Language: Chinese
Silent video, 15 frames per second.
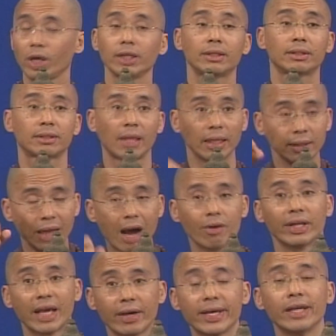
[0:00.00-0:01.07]
所以，等
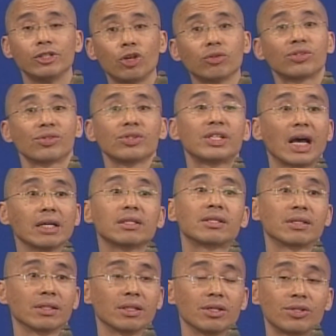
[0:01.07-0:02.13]
到你要研究思
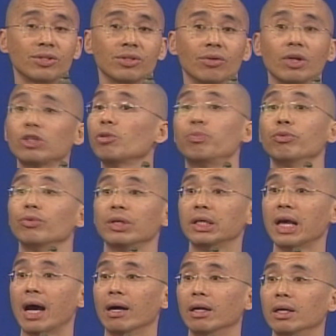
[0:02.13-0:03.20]
想史的时候，那就
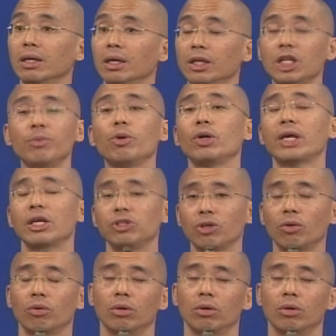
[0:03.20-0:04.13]
不一样。你比如研